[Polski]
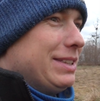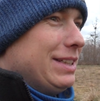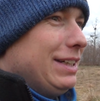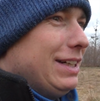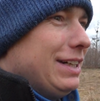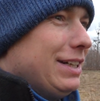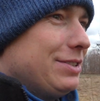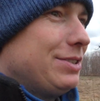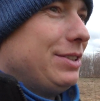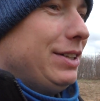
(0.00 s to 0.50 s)

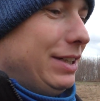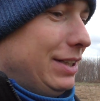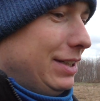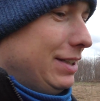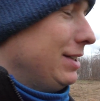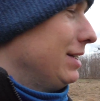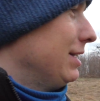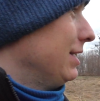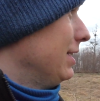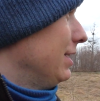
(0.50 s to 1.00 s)
cynka, że
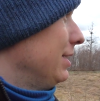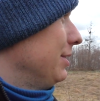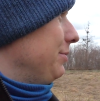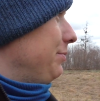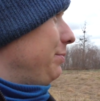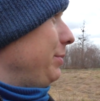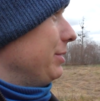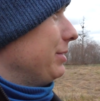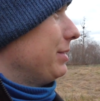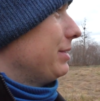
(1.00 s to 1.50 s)

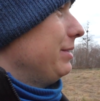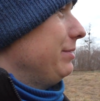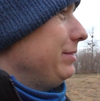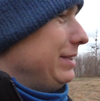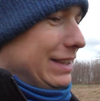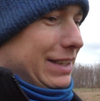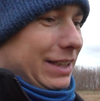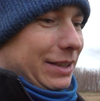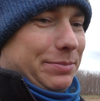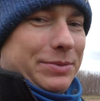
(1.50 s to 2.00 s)
w
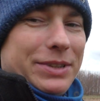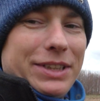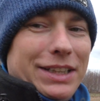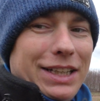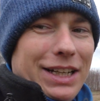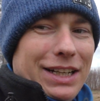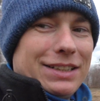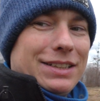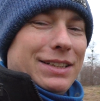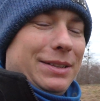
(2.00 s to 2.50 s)
Piątkowicach przed
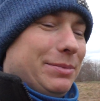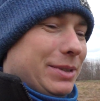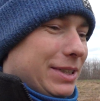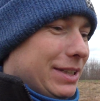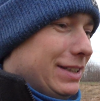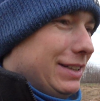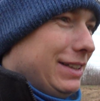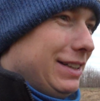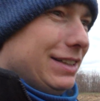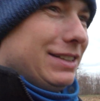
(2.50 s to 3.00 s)
jazdem
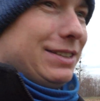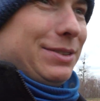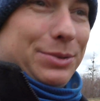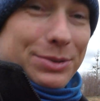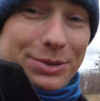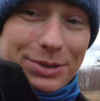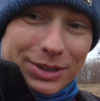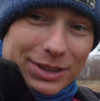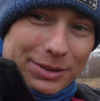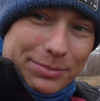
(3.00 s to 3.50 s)
jest
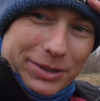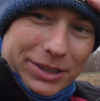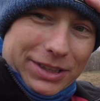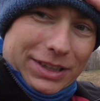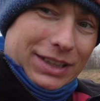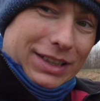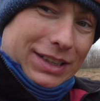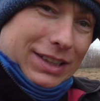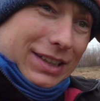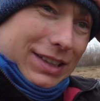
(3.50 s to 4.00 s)
dużo ryby,
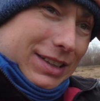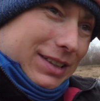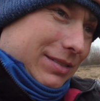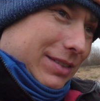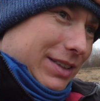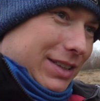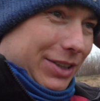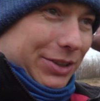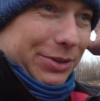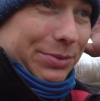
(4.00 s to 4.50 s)

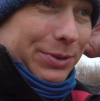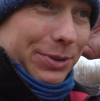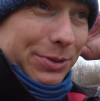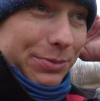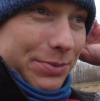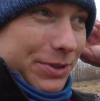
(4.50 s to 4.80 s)
więc żeśmy tu